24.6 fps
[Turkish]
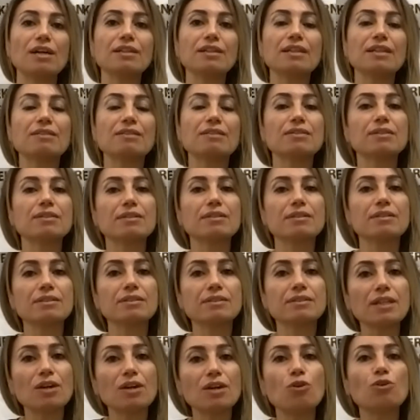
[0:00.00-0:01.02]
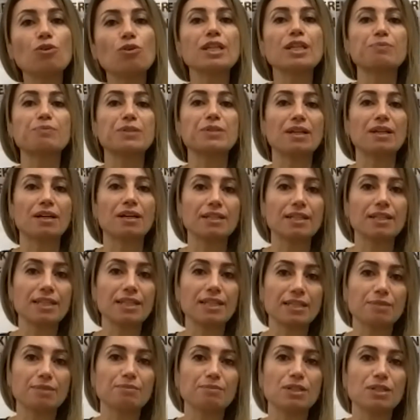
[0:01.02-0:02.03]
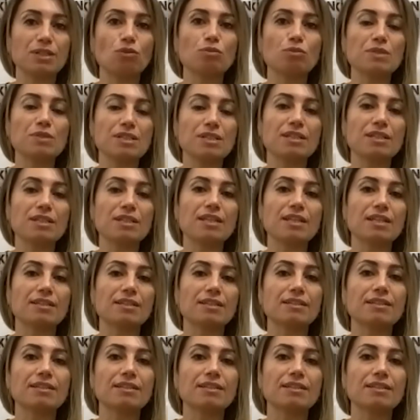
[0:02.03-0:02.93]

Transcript: e, örnek bir aile hekimliği olması gerektiğini